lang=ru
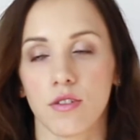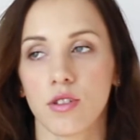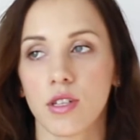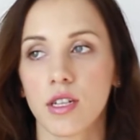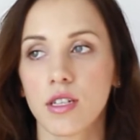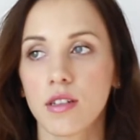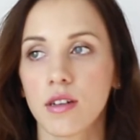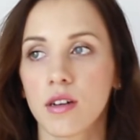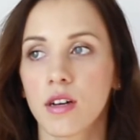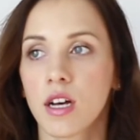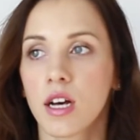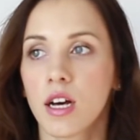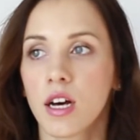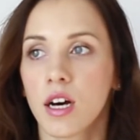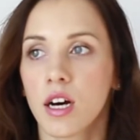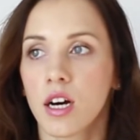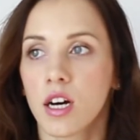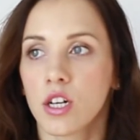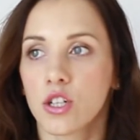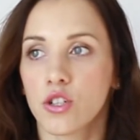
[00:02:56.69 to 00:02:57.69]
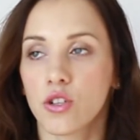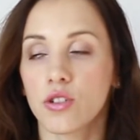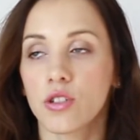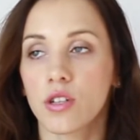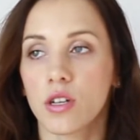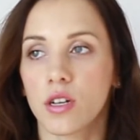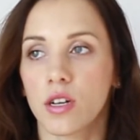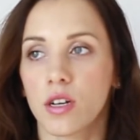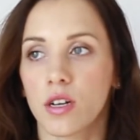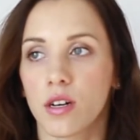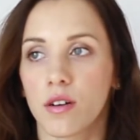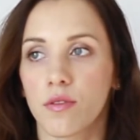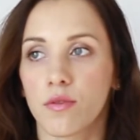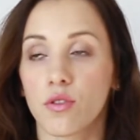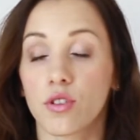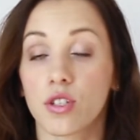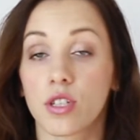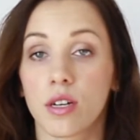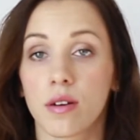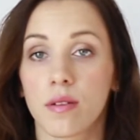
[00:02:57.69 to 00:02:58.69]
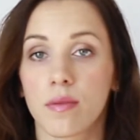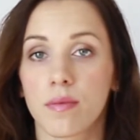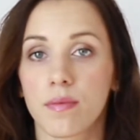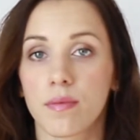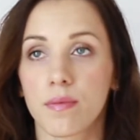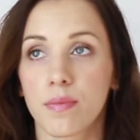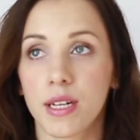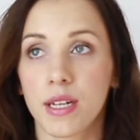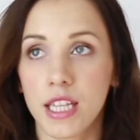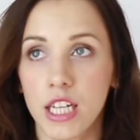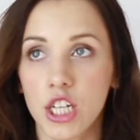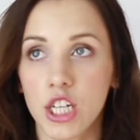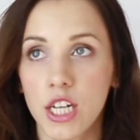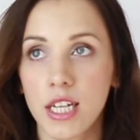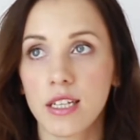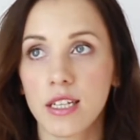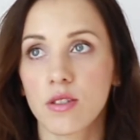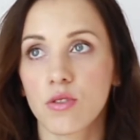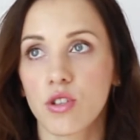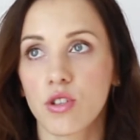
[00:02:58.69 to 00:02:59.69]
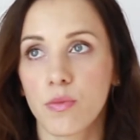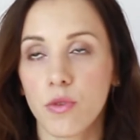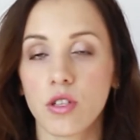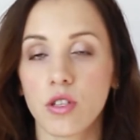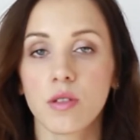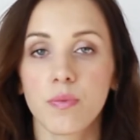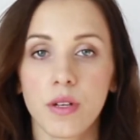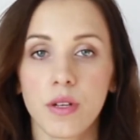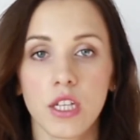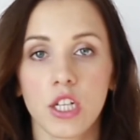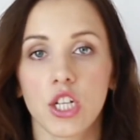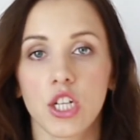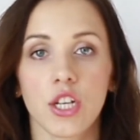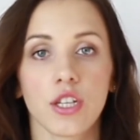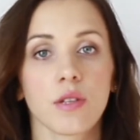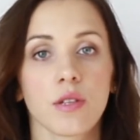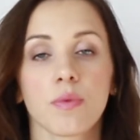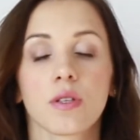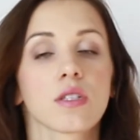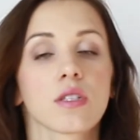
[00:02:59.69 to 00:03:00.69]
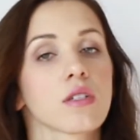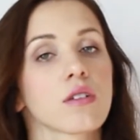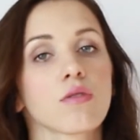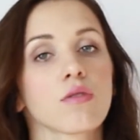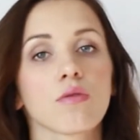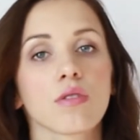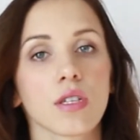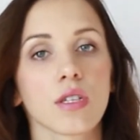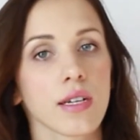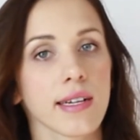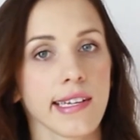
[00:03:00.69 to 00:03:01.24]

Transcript: То есть это что-то вроде приглашения, но не просто приглашение написано от руки